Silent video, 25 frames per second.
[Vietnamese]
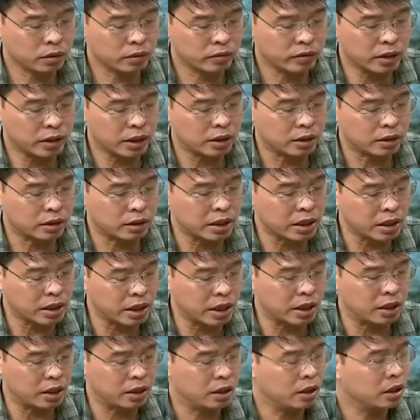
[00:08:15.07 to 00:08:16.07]
và dài
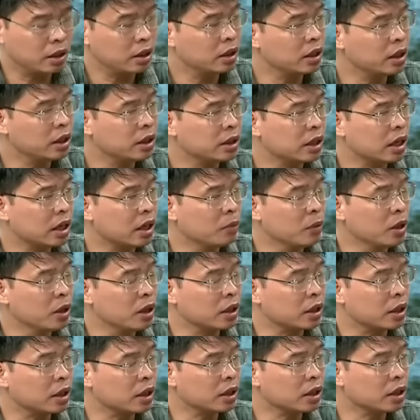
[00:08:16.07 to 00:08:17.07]
ngày gây ra bởi
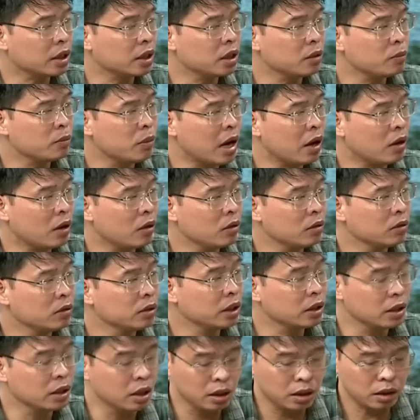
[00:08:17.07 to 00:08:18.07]
các cái cơn bão
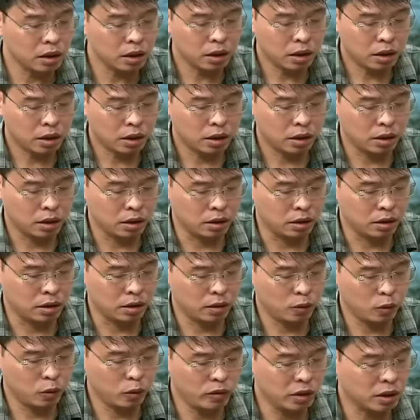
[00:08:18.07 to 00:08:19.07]
nhiệt đới ở
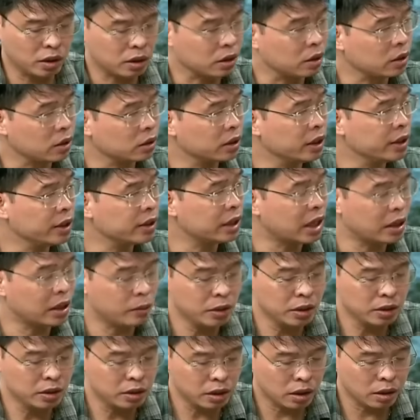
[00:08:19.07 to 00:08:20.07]
khu vực Tây Thái
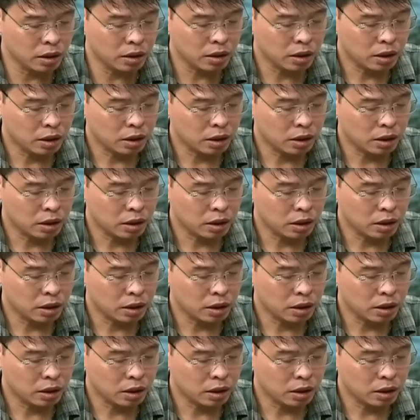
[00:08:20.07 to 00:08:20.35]
Bình Dương,